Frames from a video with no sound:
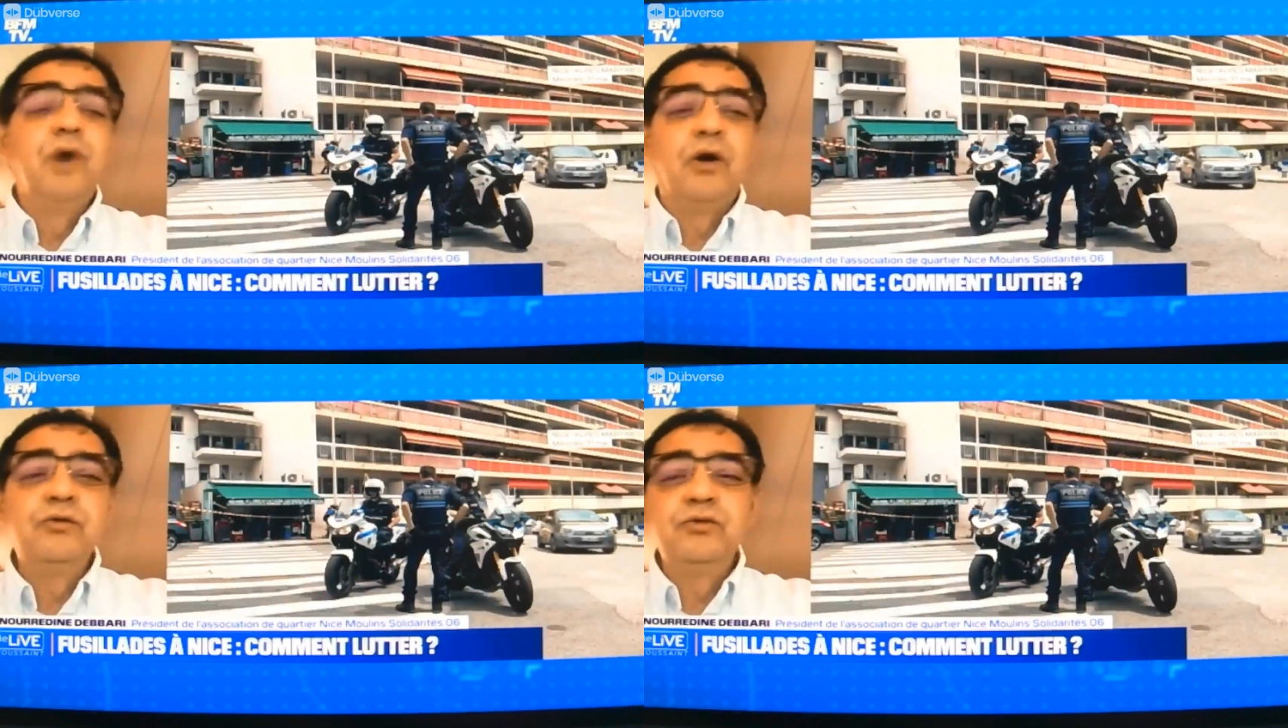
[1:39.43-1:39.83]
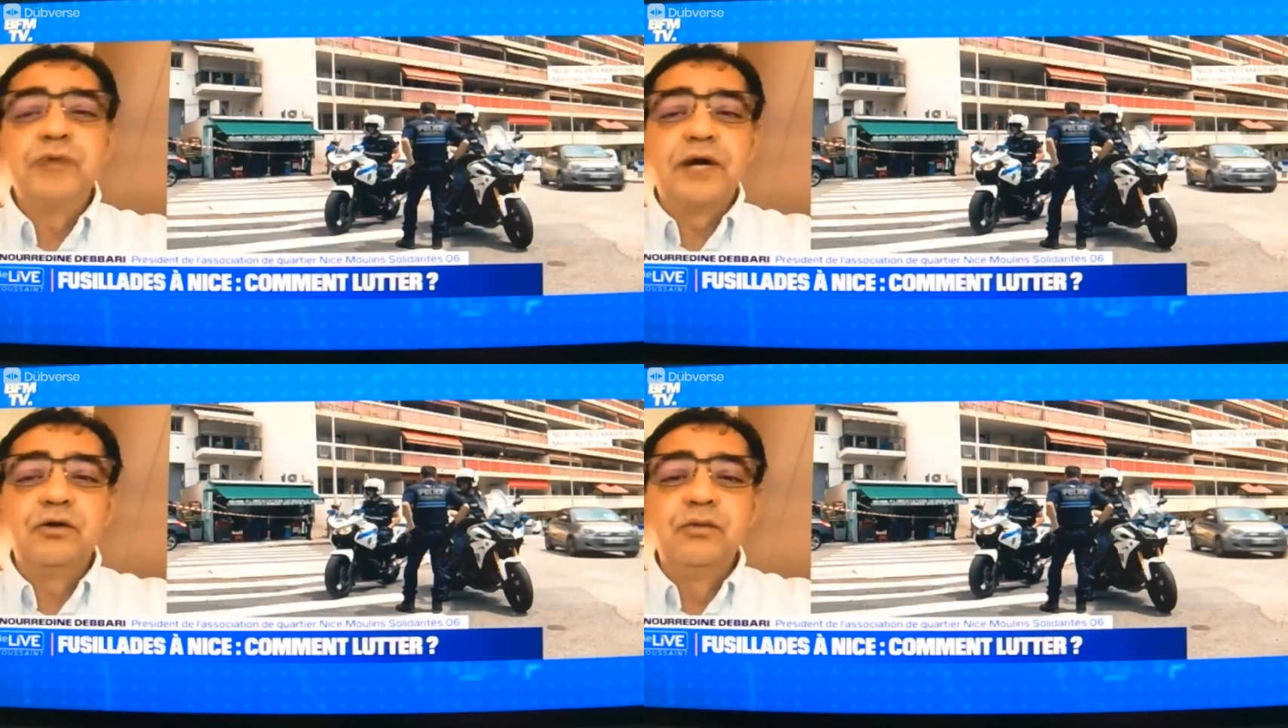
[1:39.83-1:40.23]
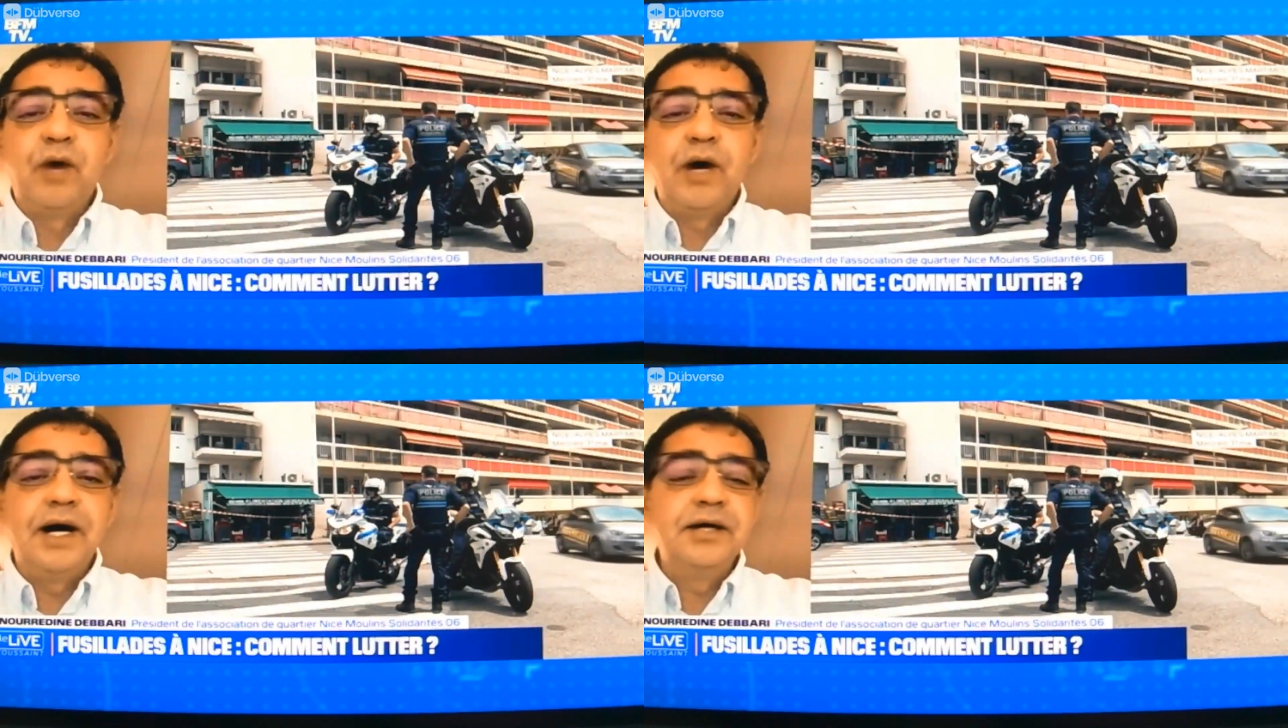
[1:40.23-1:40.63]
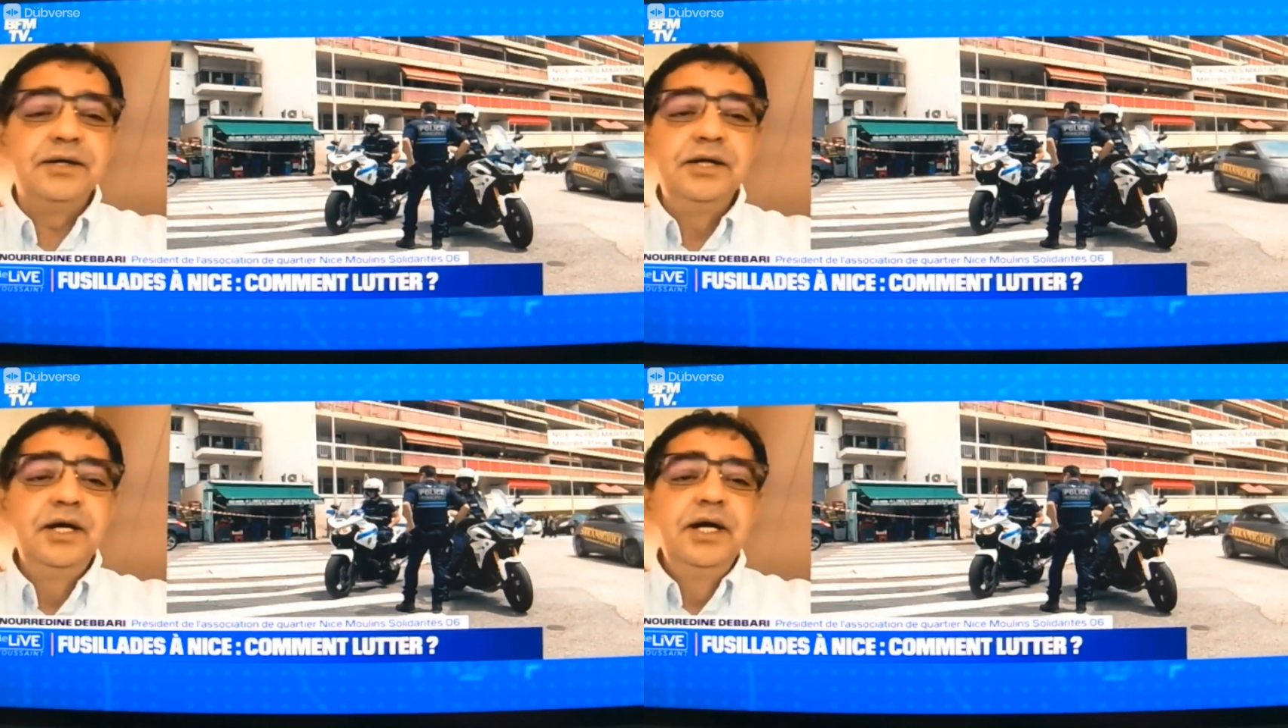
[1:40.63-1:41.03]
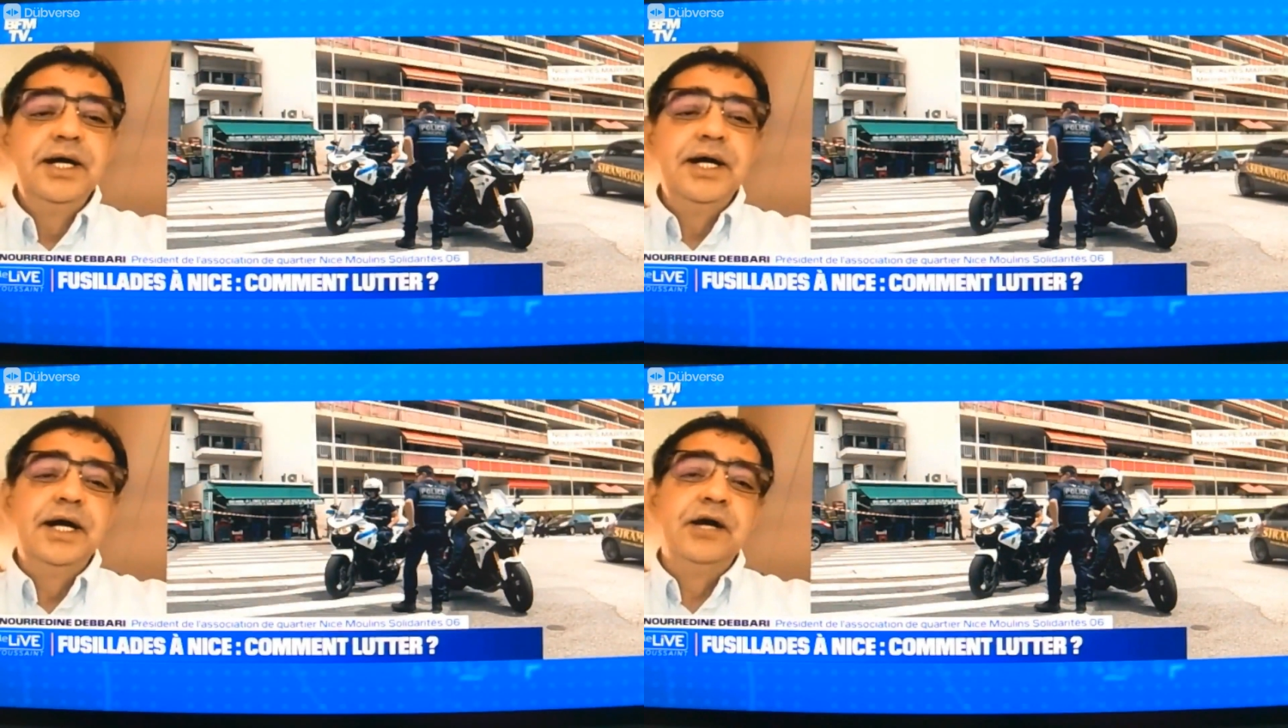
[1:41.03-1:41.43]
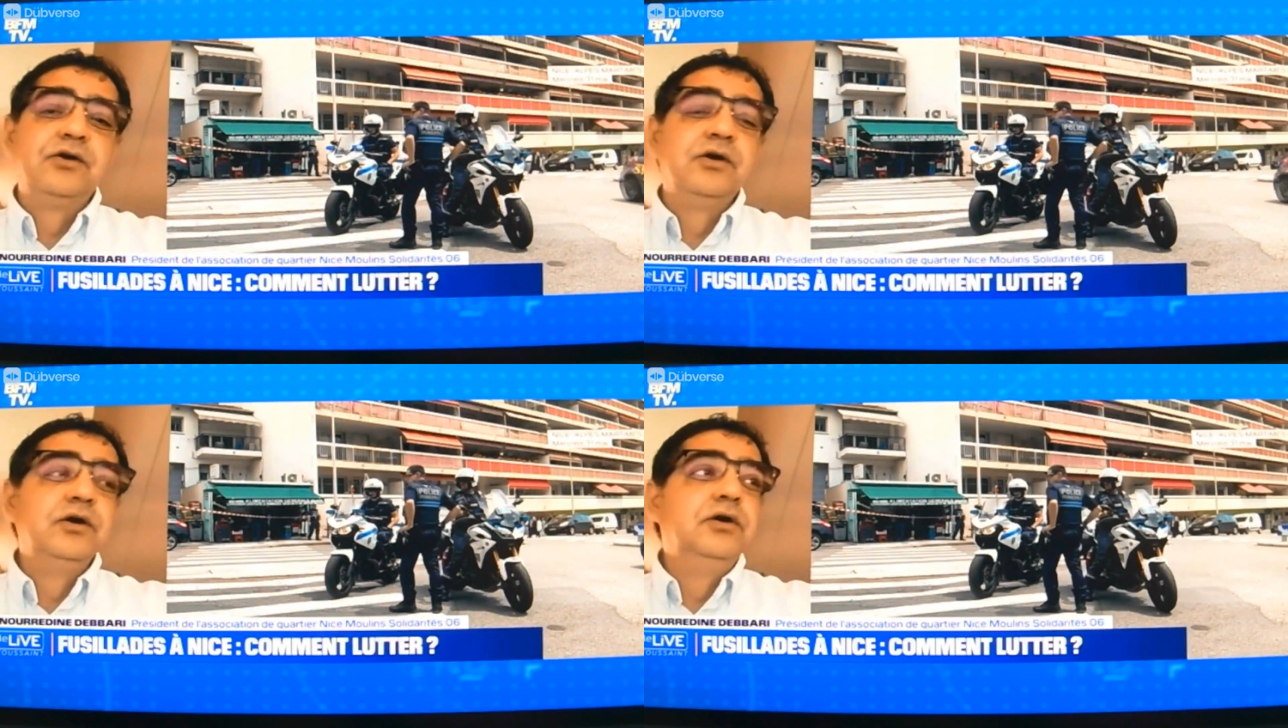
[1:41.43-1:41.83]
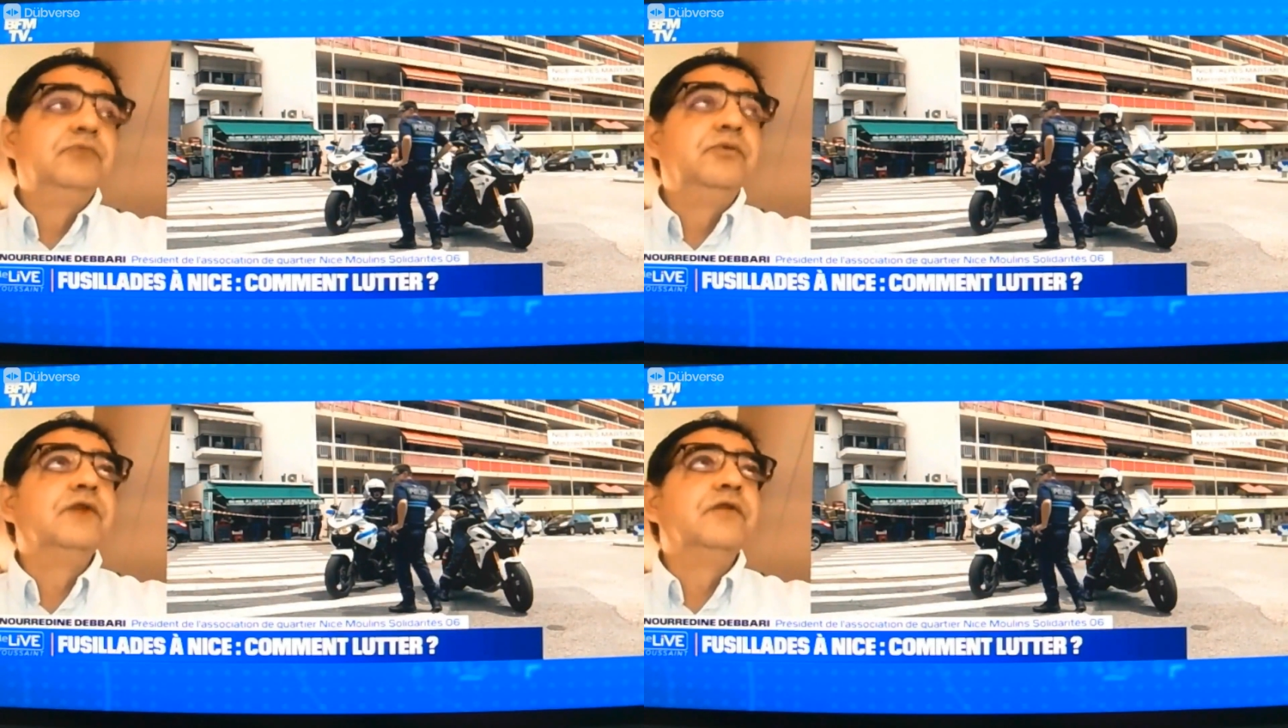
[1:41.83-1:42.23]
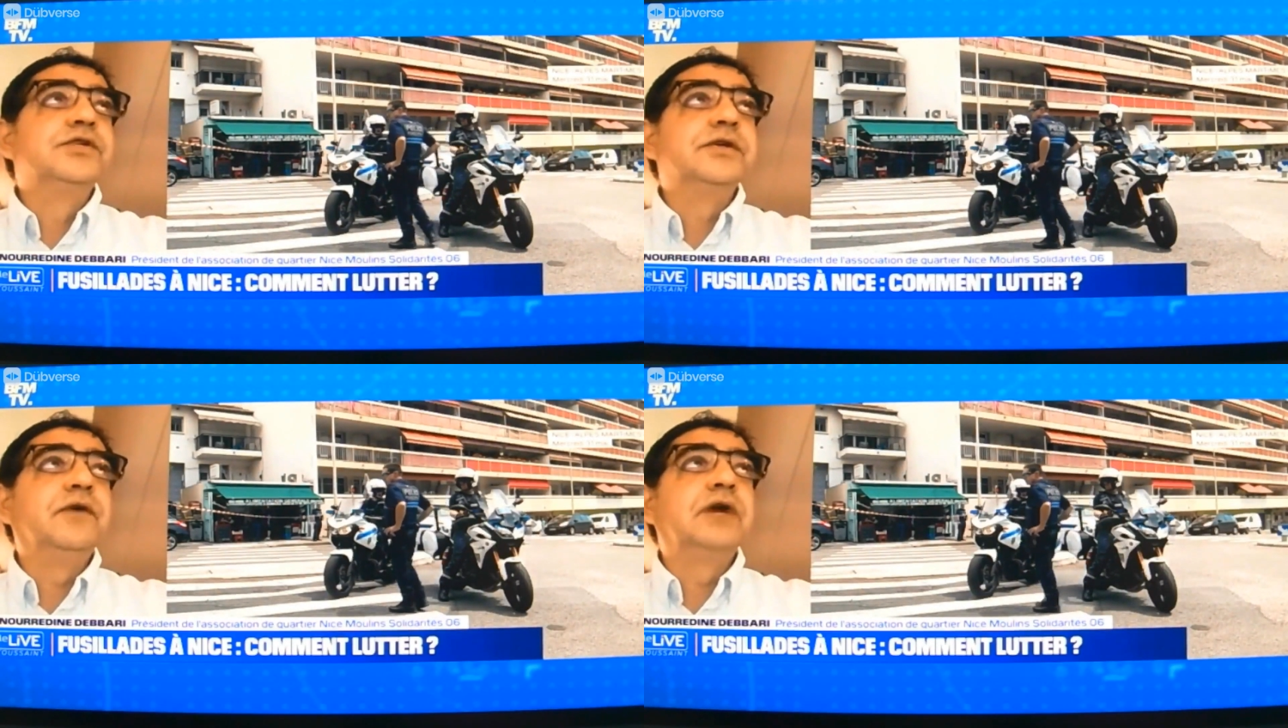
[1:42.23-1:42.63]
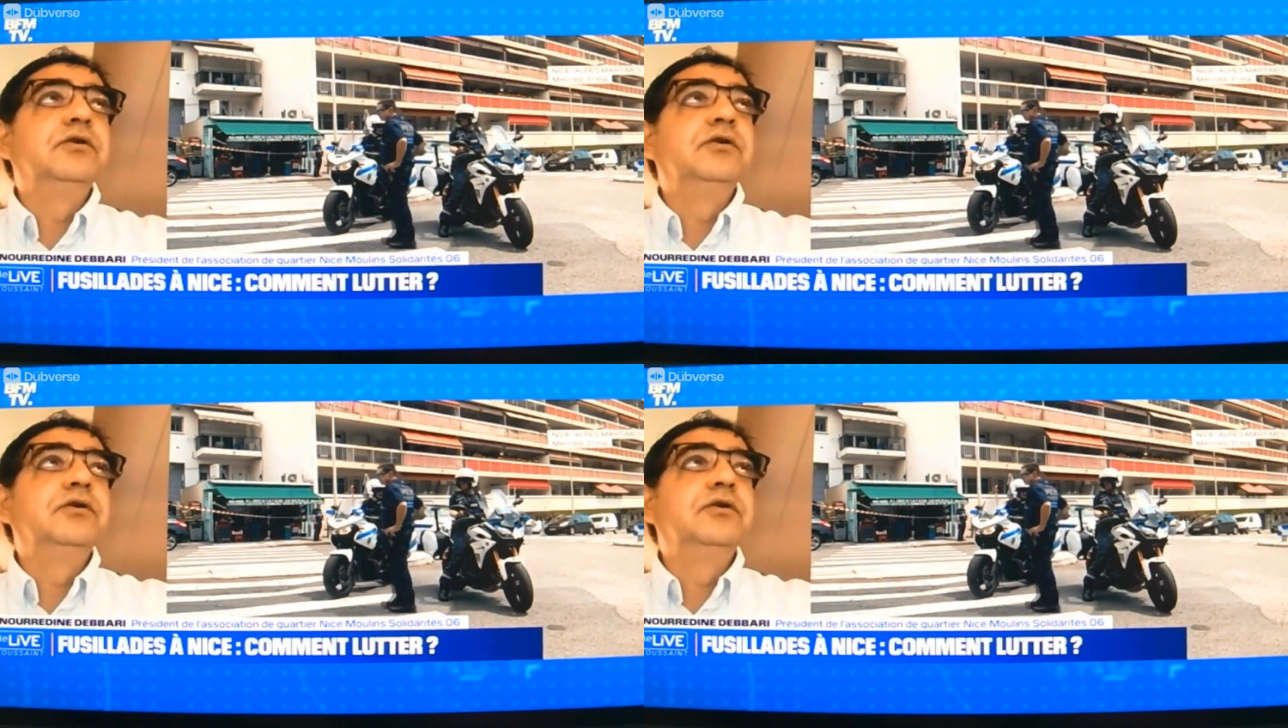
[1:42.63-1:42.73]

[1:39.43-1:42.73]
أو بضعة أشهر وعليك أن تعلم أنه في